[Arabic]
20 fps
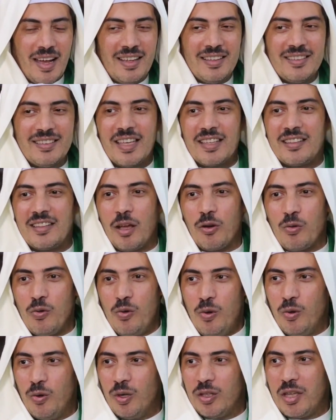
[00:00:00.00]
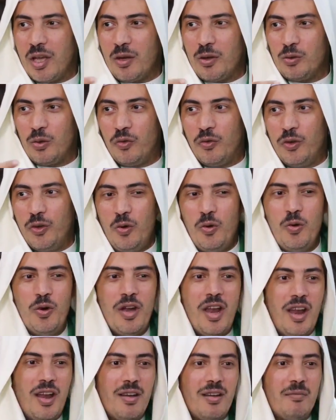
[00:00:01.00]
أنت تروح وتغدو في
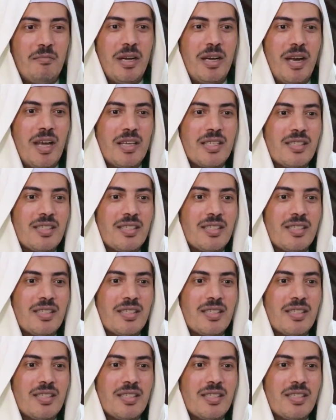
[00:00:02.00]
حلل من